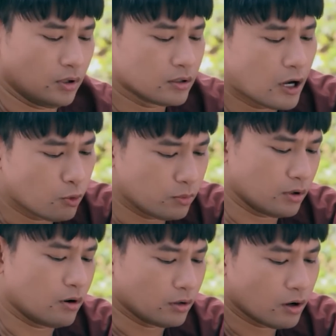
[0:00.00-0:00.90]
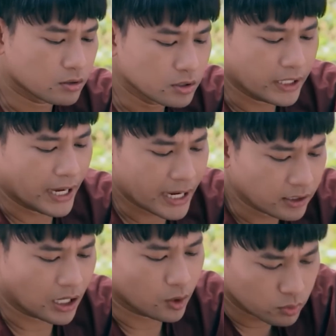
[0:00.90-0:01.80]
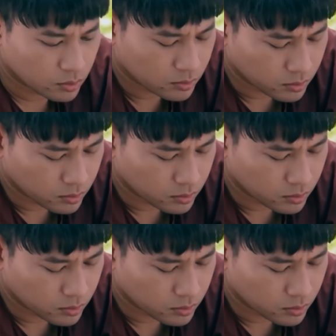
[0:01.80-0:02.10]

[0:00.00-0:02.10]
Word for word: ở đâu mà còn lo cưới gả nữa cậu